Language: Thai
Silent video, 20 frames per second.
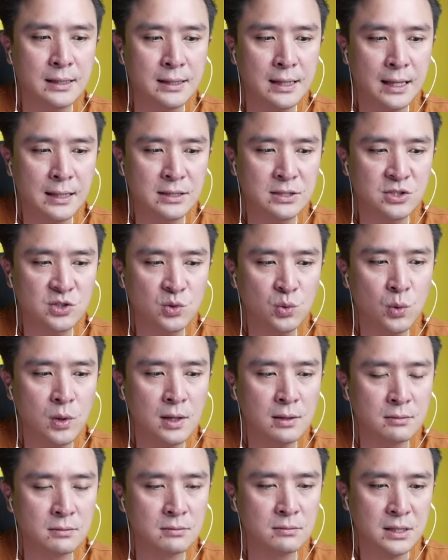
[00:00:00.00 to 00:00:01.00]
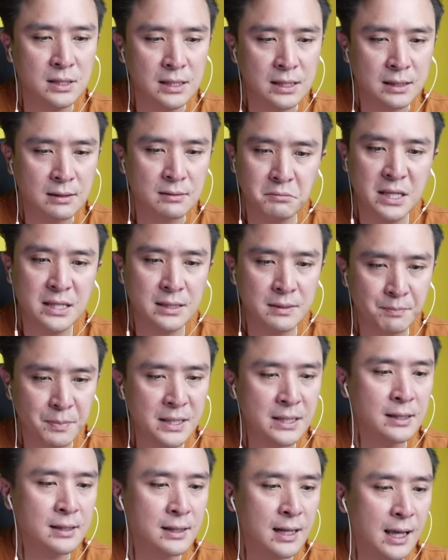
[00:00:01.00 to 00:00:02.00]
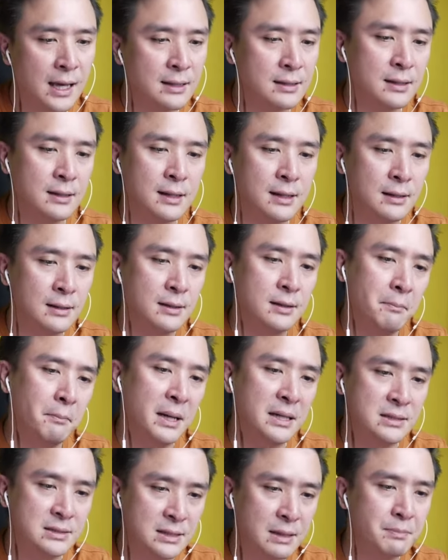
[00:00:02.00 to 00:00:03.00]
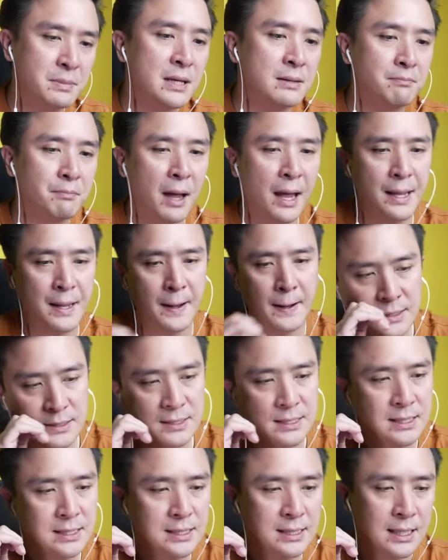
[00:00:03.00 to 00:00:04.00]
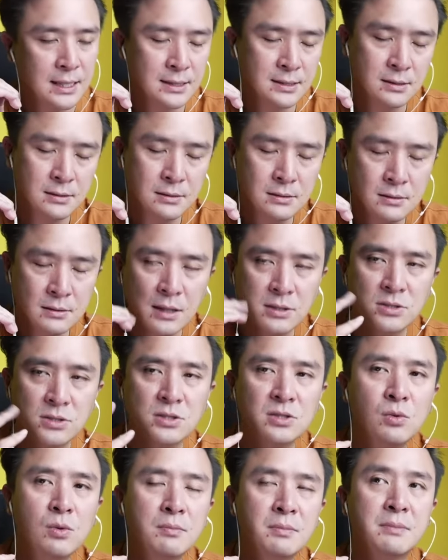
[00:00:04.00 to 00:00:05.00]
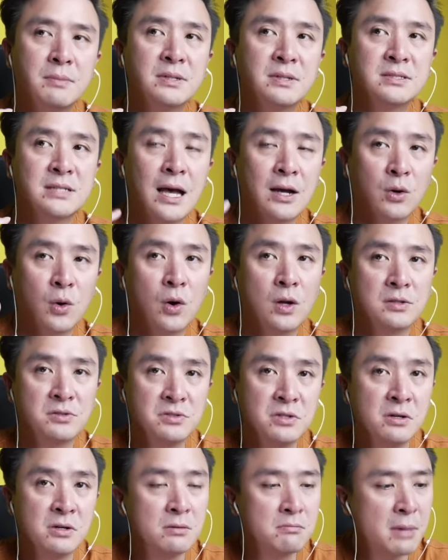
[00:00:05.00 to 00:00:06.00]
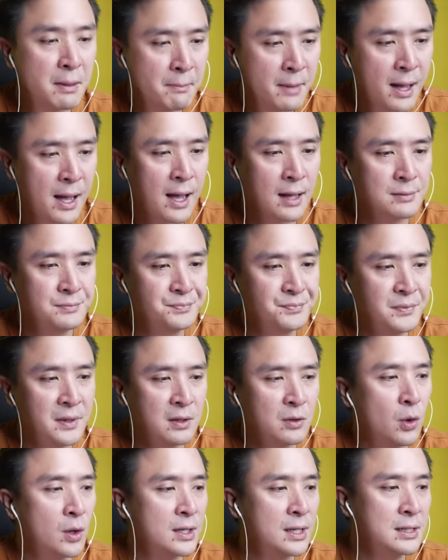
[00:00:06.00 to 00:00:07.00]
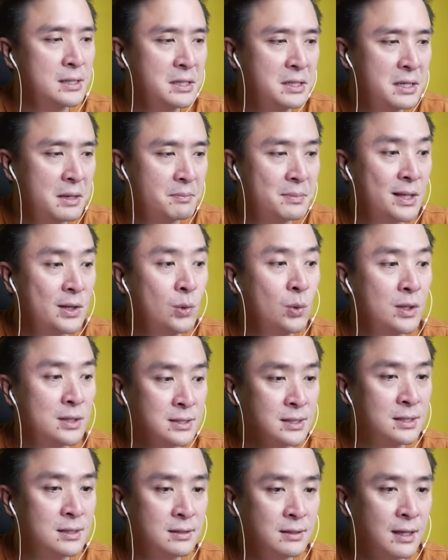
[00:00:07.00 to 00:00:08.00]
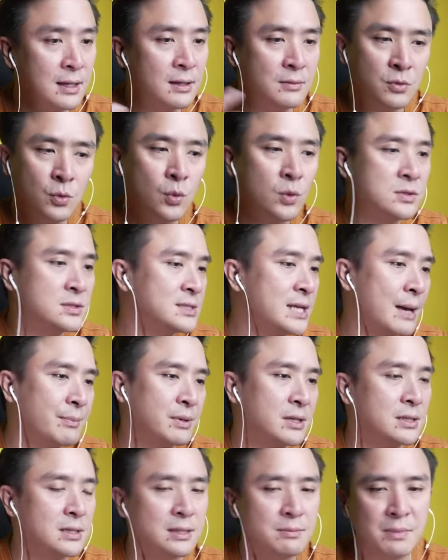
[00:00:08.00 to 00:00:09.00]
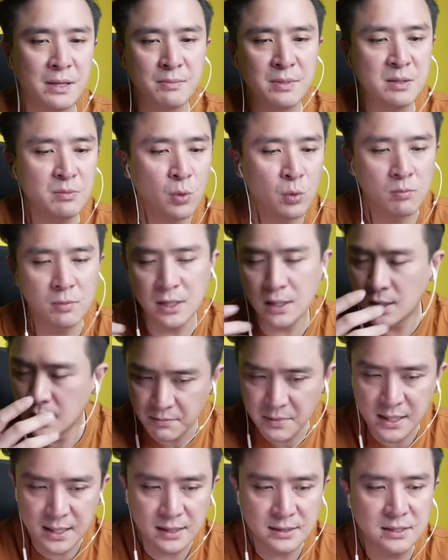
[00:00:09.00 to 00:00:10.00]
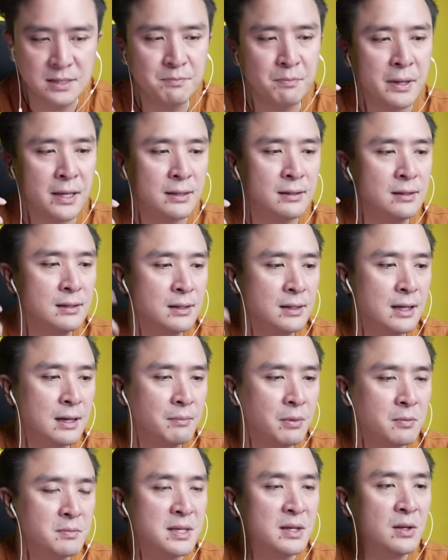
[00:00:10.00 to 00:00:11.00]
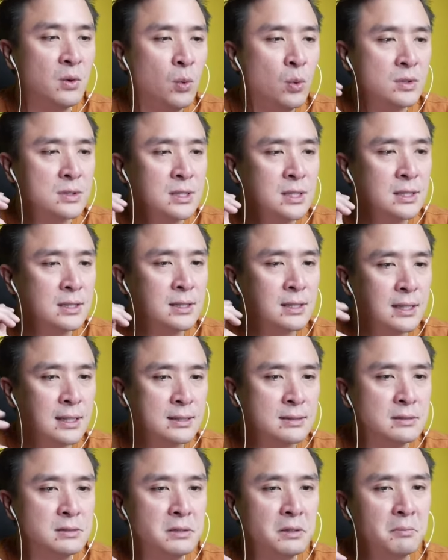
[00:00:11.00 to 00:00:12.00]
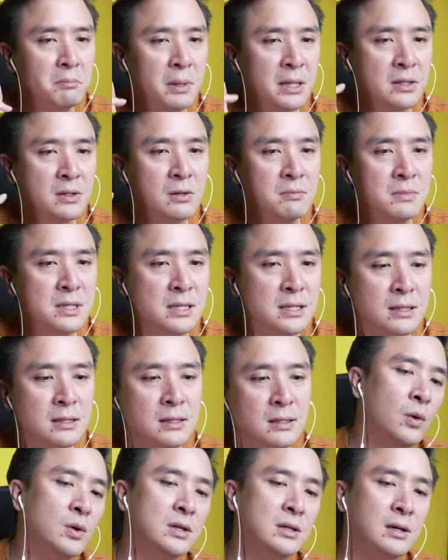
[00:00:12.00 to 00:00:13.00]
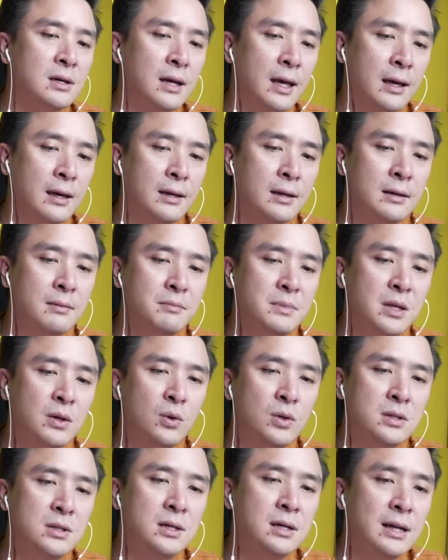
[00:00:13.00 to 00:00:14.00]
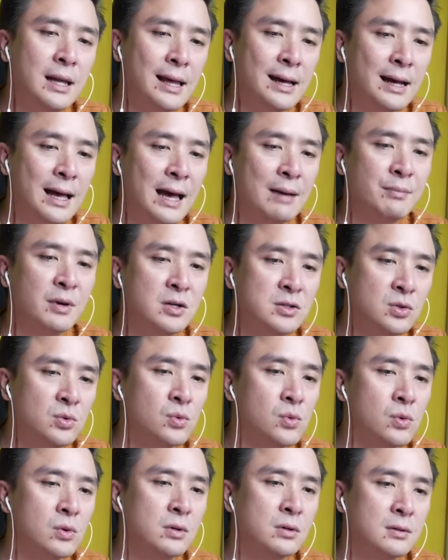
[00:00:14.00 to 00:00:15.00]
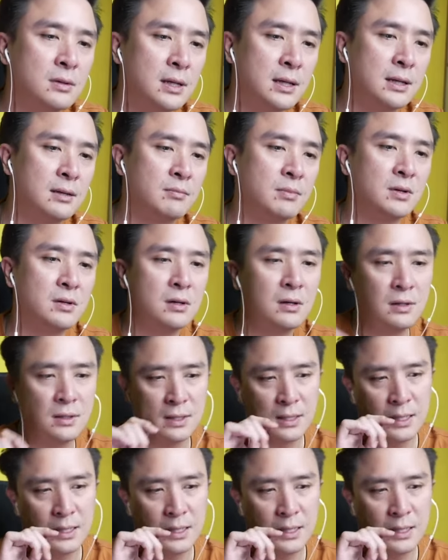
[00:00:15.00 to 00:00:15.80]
ในช่วงอีกไม่กี่ปีข้างหน้าเนี่ยนะมันจะเปลี่ยนไปจีนเนี่ยซึ่งได้ชื่อว่ามีประชากรเยอะมาก ๆนะก่อนหน้านี้เนี่ยมีลูกกันเยอะนะทุกคนทราบกันดีเบบี้บูมเมอร์มีกันชิบเป่งเลยนะเพราะมีลูกเยอะเกิดอะไรขึ้น มันก็มีคนเยอะไง มีคนเยอะแรงงานมันก็ถูกนะครับก็